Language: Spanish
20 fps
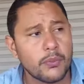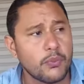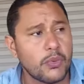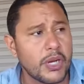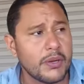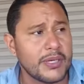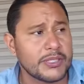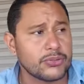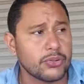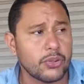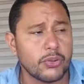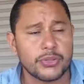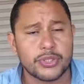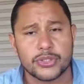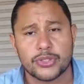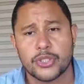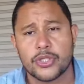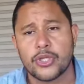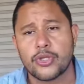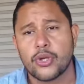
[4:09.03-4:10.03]
vuelve a sus
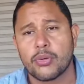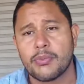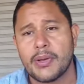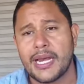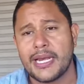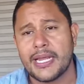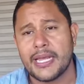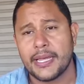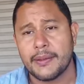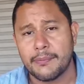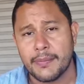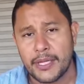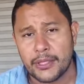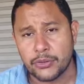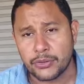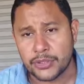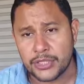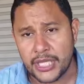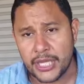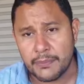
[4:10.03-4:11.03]
condiciones normales en
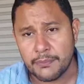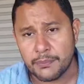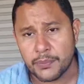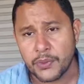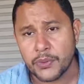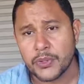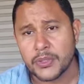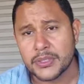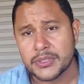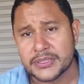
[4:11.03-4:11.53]
menos tiempo,